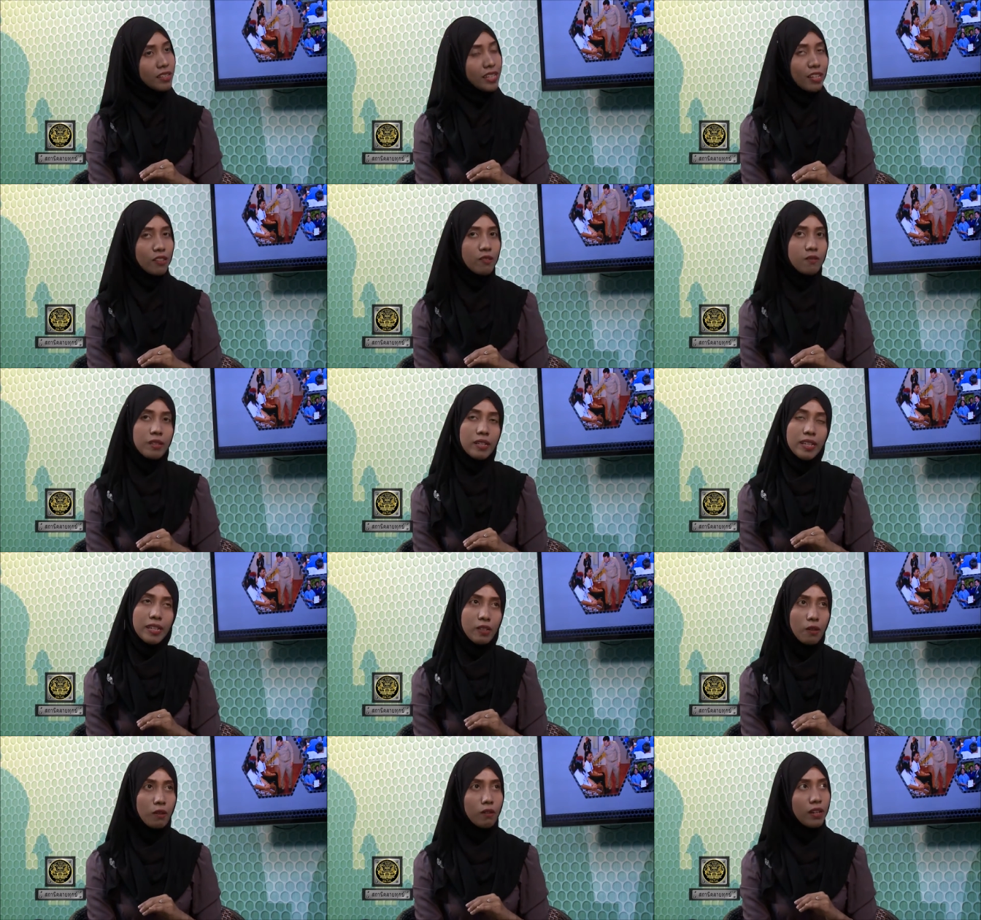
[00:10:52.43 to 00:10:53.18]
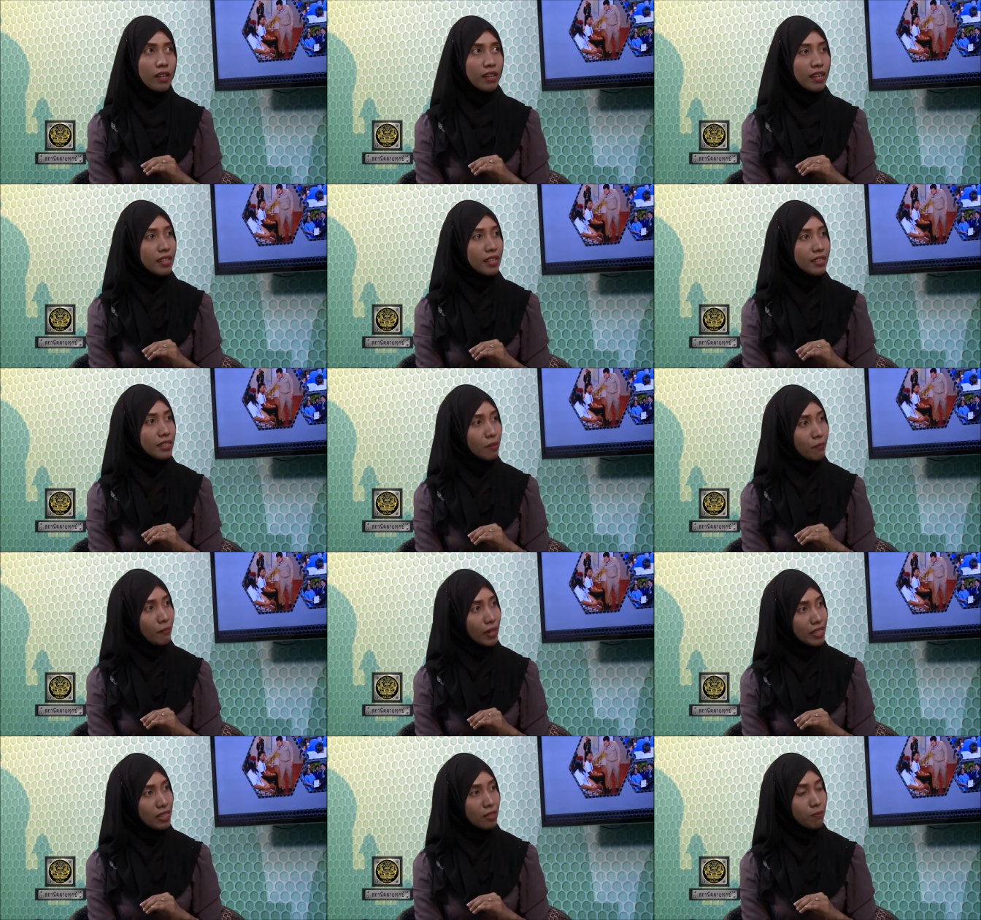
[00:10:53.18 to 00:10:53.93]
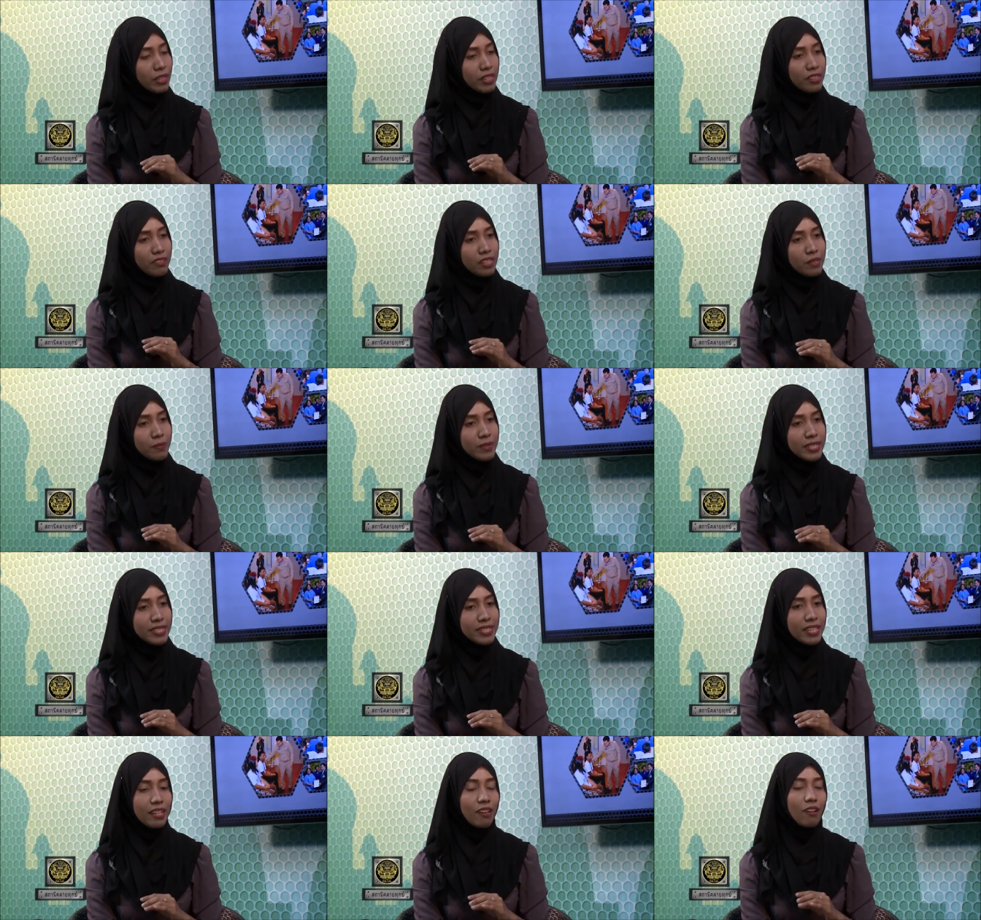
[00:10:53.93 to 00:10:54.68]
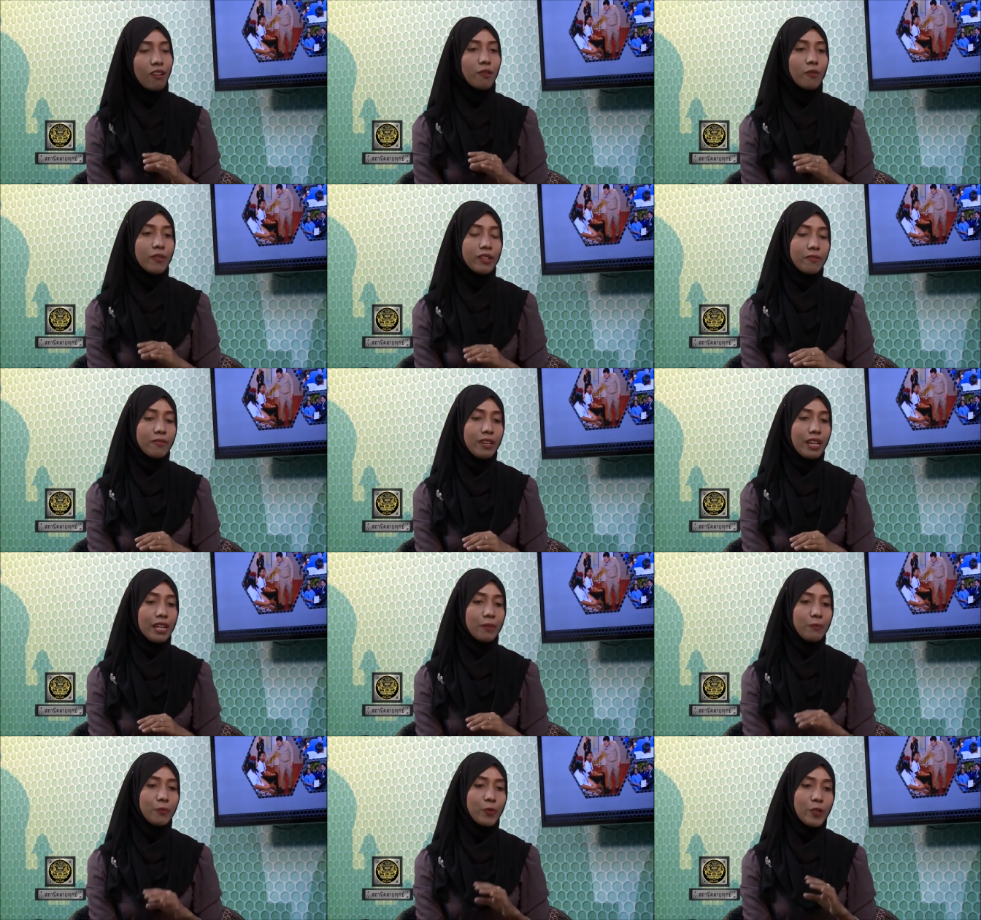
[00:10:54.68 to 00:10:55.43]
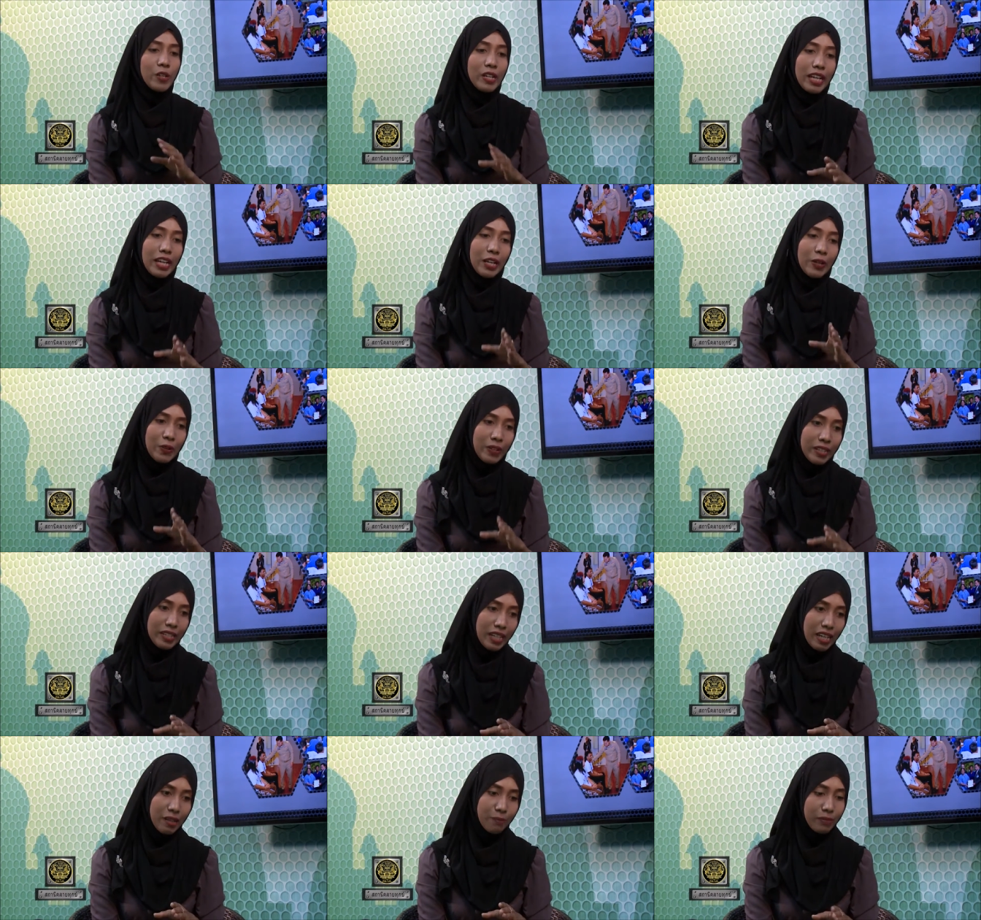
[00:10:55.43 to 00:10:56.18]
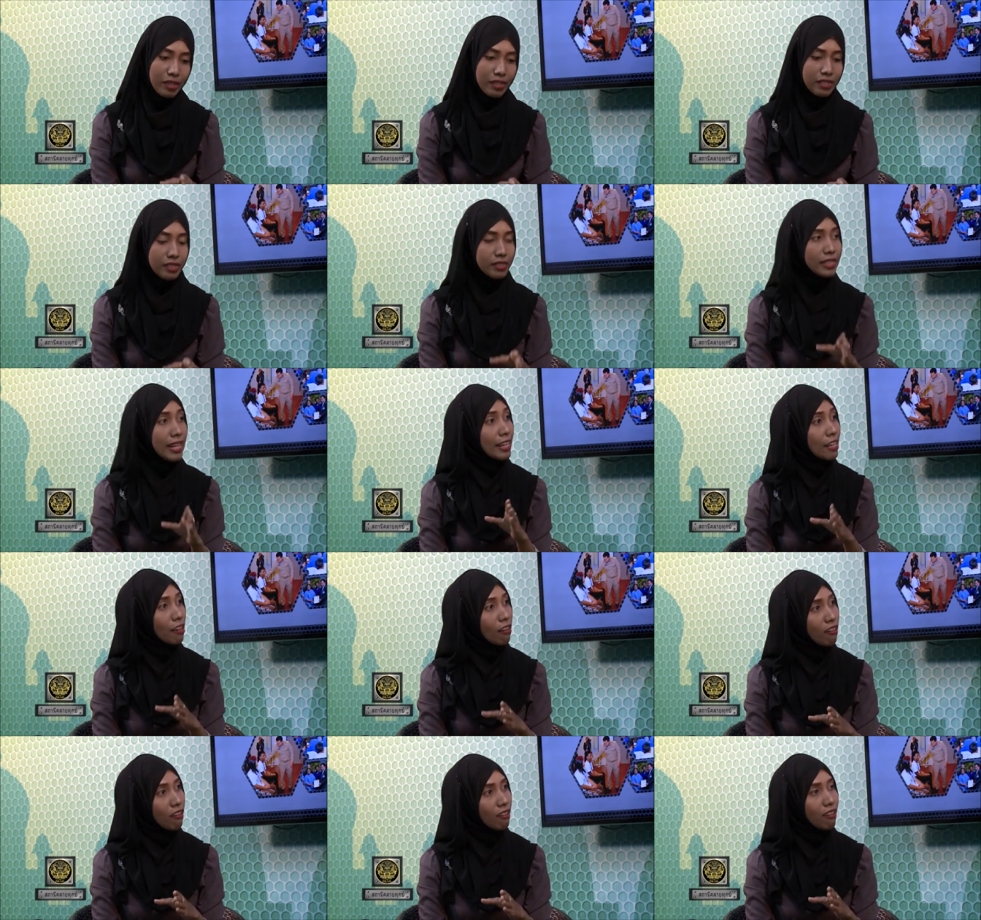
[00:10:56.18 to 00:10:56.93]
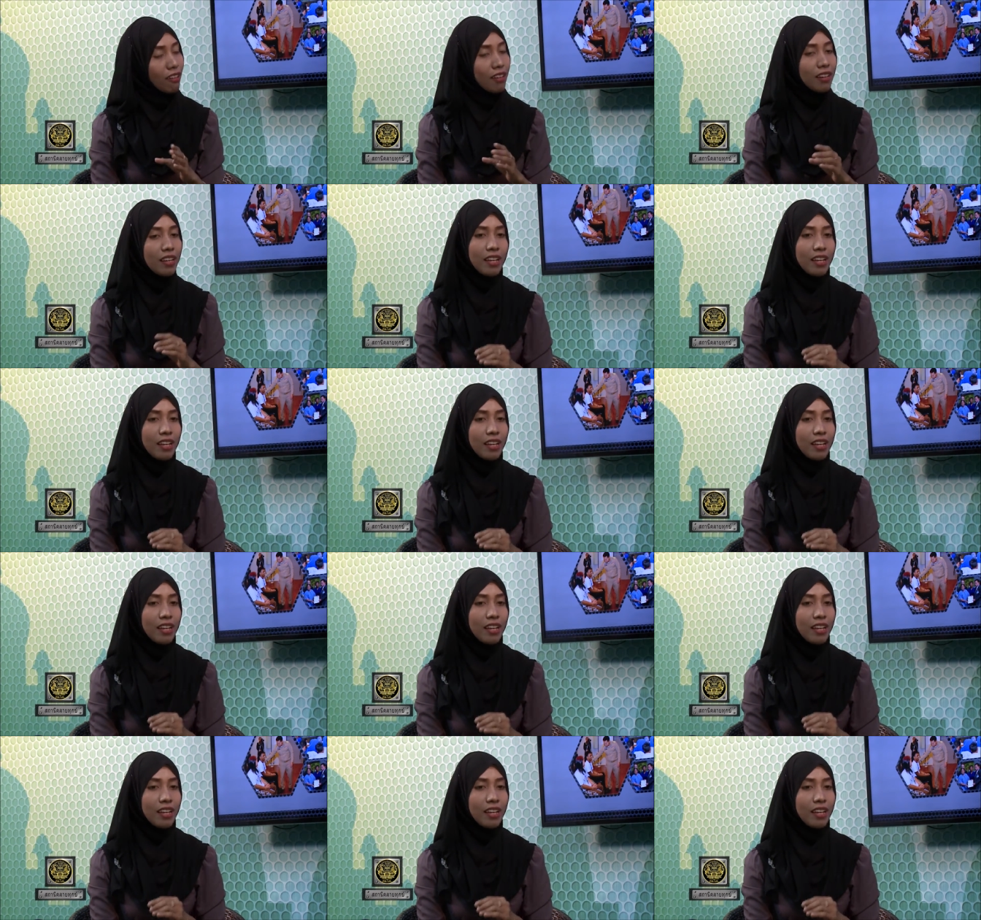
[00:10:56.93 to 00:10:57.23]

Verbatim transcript: แกก็เอ้ยงงอะไรทำไมต้องเป็นกรณีพิเศษก็พอดีว่าผู้ต้องขังคนเนี้ยเหมือนนายก็